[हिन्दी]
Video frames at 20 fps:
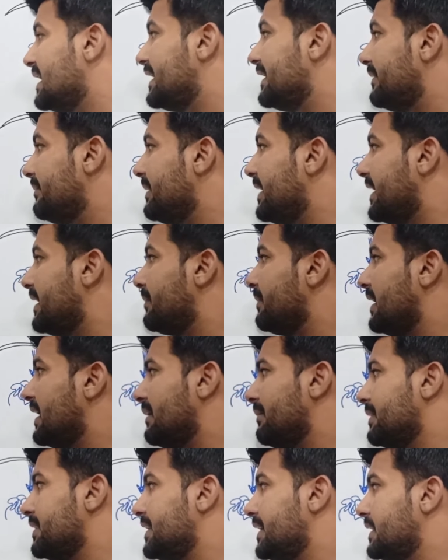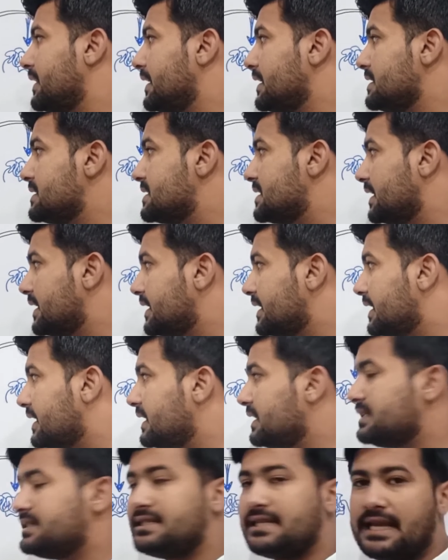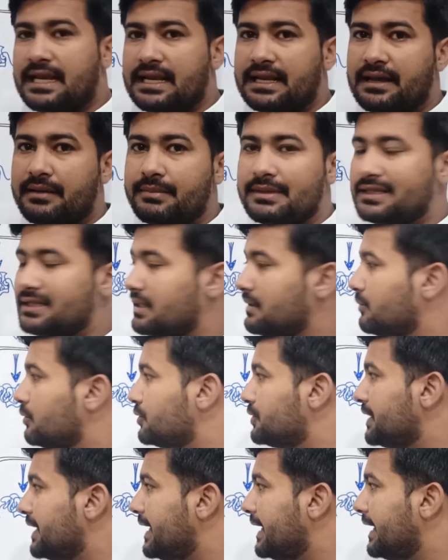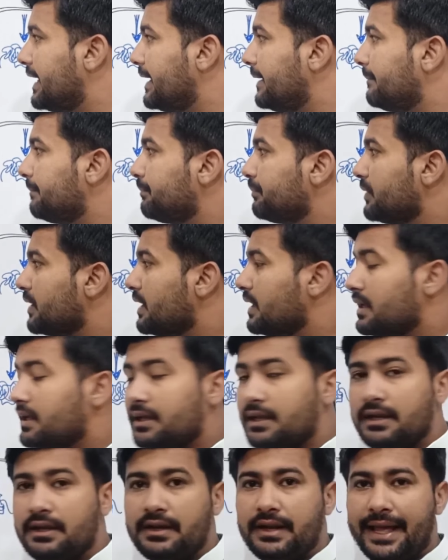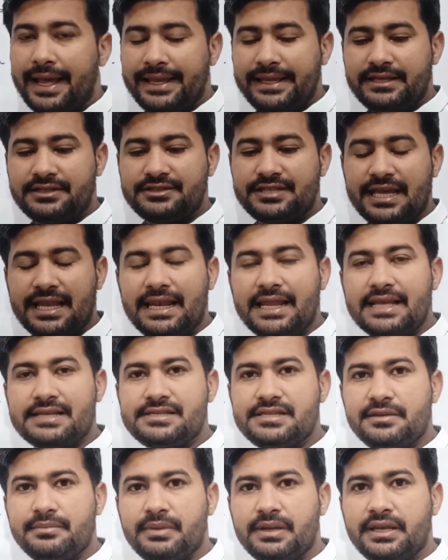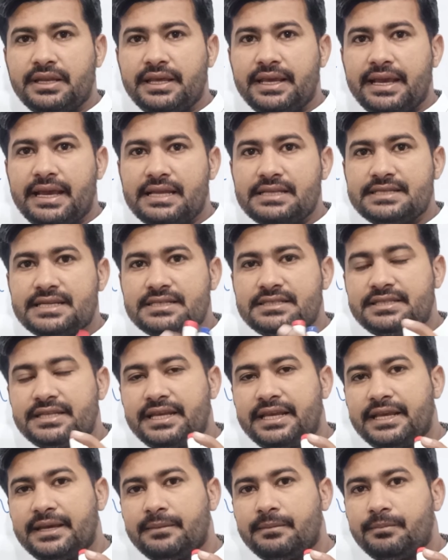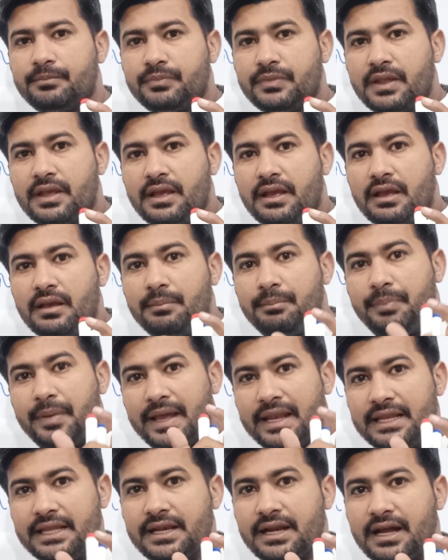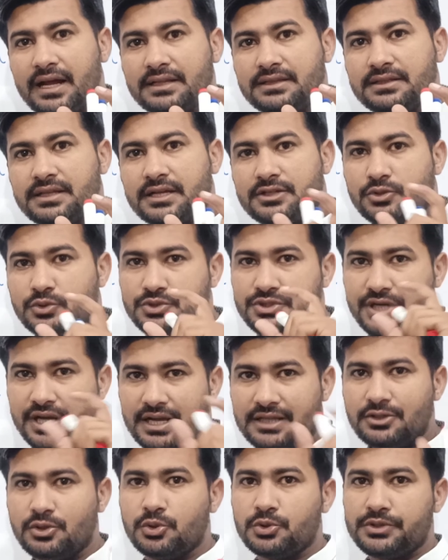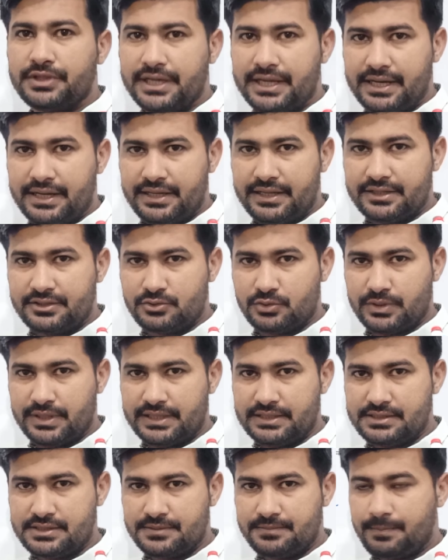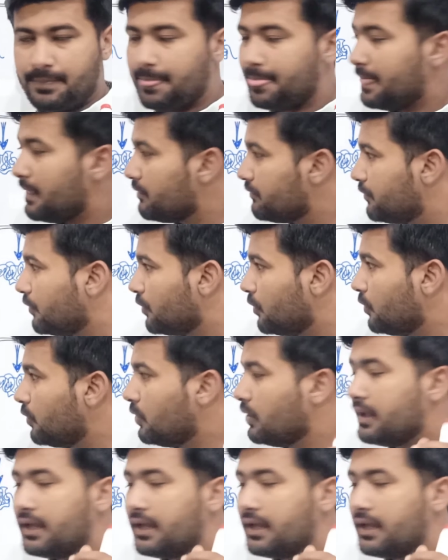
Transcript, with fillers: सेल एनीमिया के बारे में देखते हैं सिकल सेल का मतलब होता है लाइक like सेल ऐसे बन गया है जैसे पहली रात का जो चांद होता है डियर स्टूडेंट्स वो